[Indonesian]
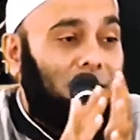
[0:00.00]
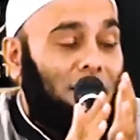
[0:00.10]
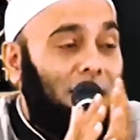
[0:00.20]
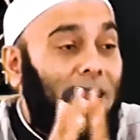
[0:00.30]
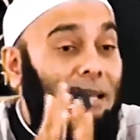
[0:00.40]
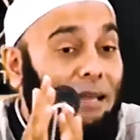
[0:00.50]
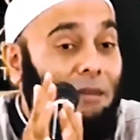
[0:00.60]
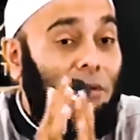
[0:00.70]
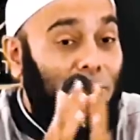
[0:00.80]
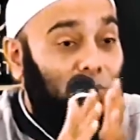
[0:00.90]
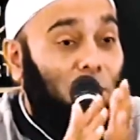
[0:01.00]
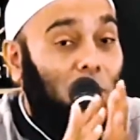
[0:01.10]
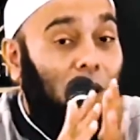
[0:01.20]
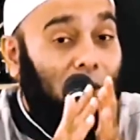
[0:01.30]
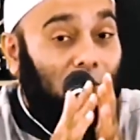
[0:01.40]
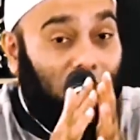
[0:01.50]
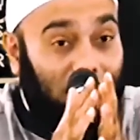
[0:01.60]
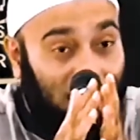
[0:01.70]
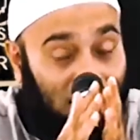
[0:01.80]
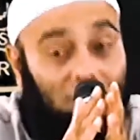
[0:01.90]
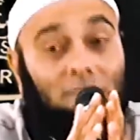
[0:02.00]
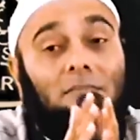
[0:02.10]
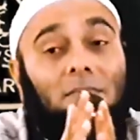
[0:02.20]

Jadi Anda yang masih suka makan gorengan,